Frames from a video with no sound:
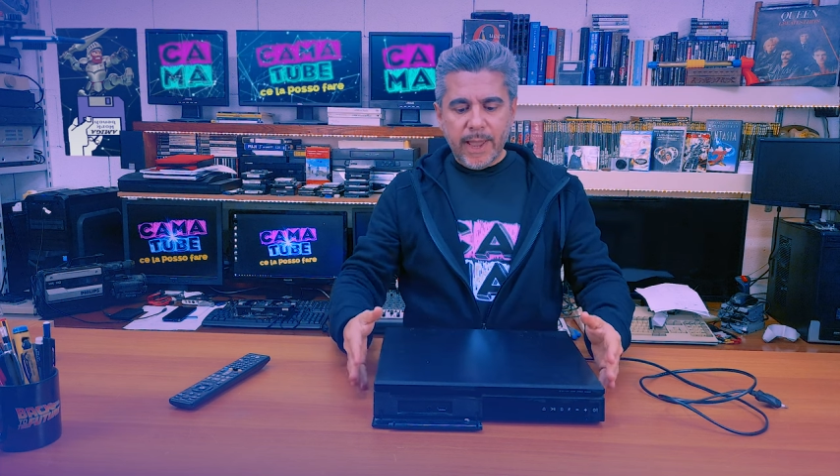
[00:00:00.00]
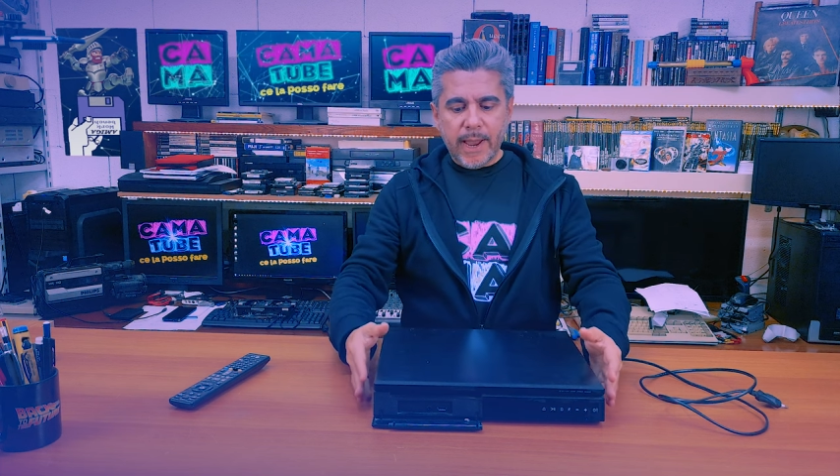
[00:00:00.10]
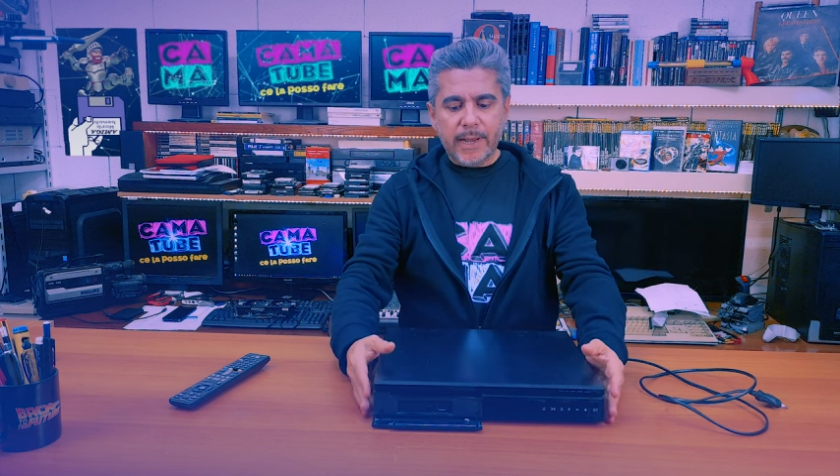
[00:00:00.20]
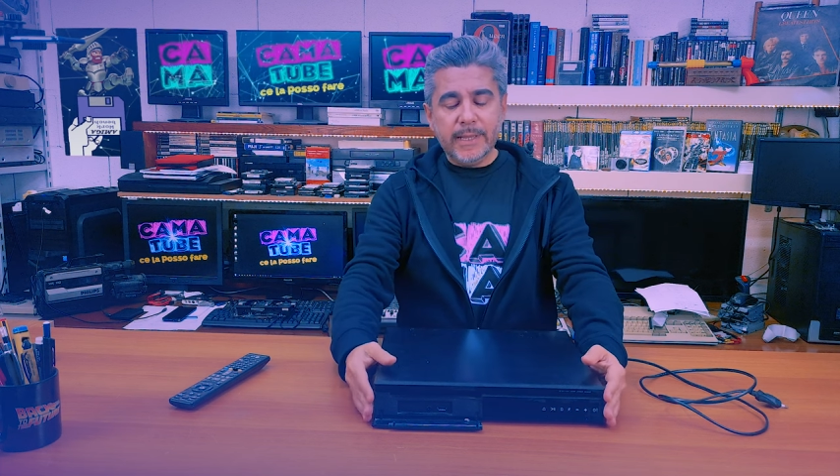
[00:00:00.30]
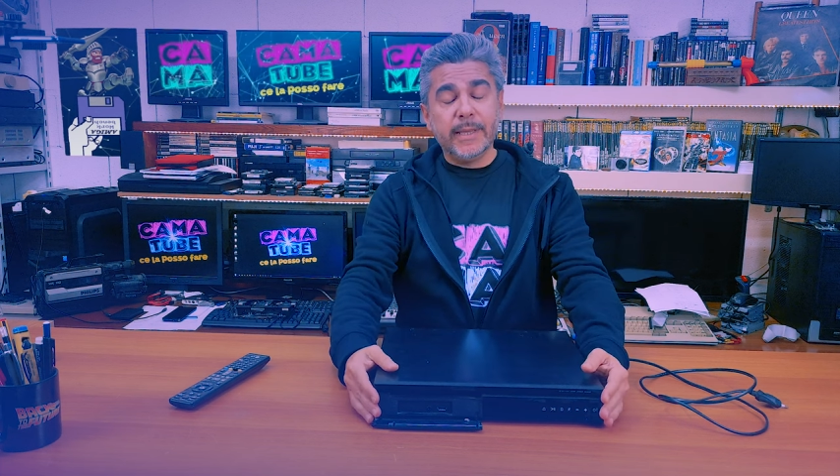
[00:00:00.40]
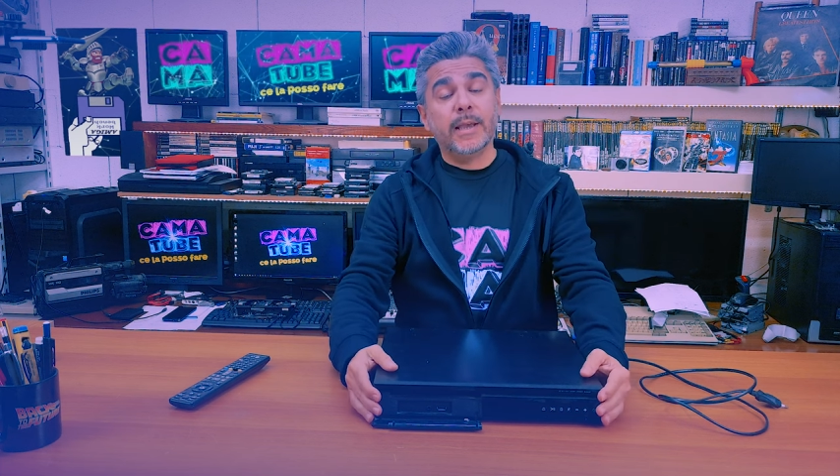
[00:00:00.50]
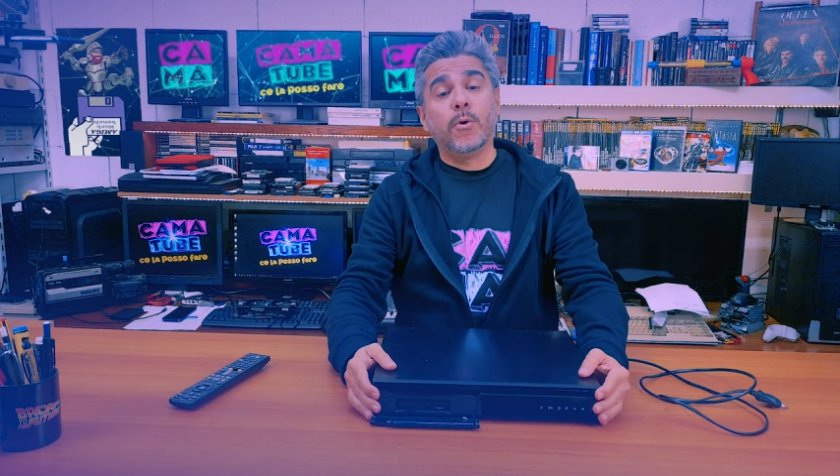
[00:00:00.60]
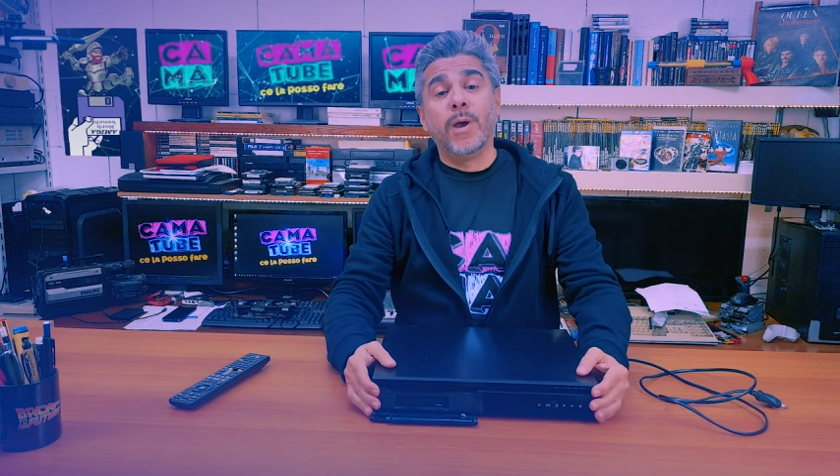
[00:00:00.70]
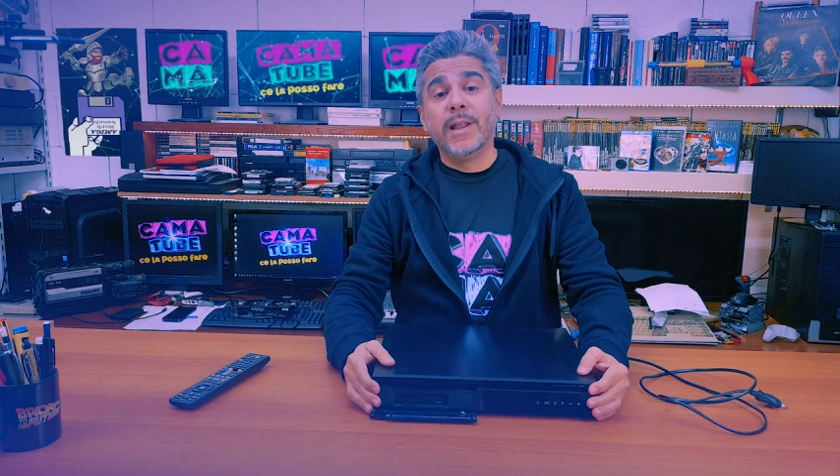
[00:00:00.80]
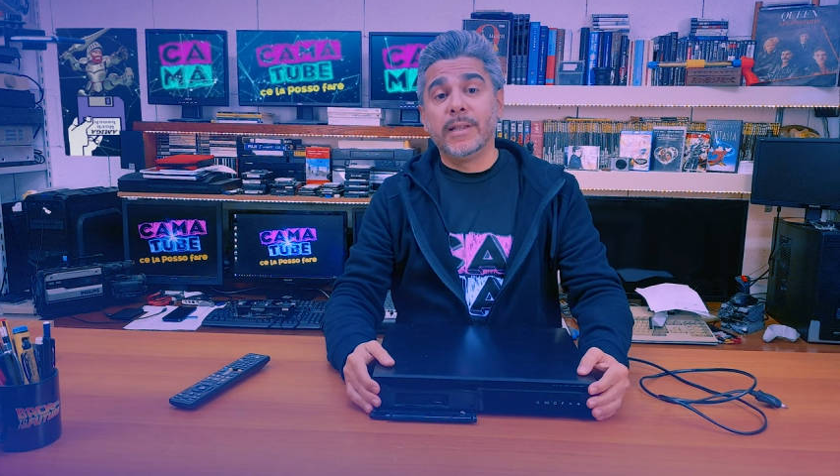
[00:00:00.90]
e l'idea è
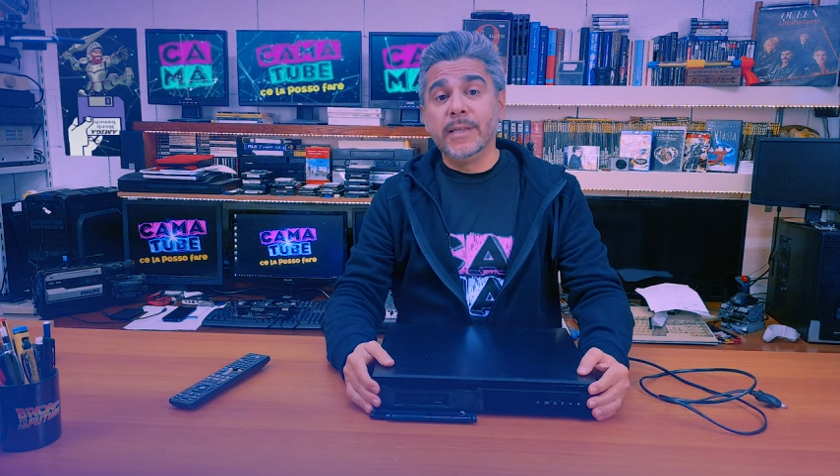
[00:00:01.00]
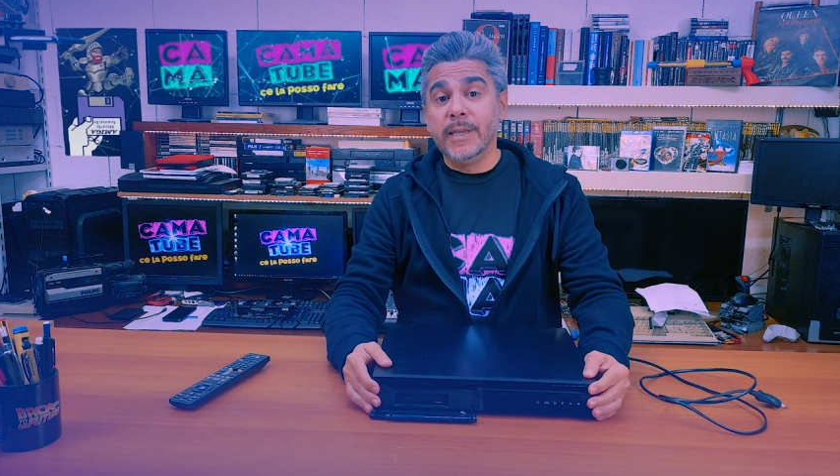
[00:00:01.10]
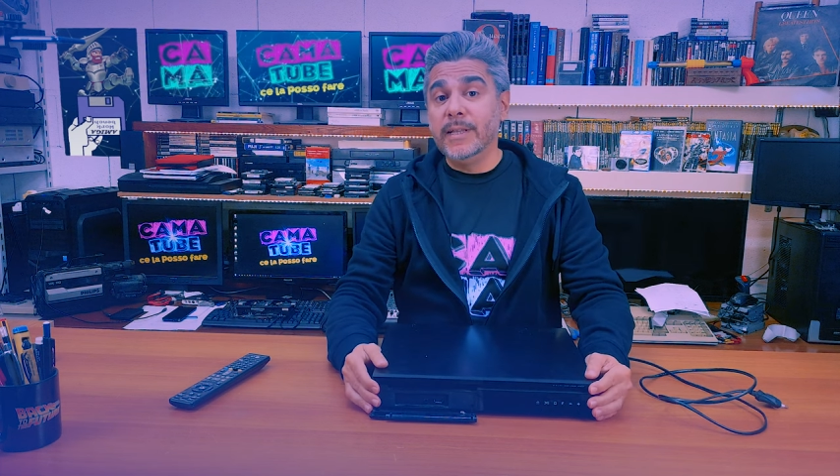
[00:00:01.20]
quella di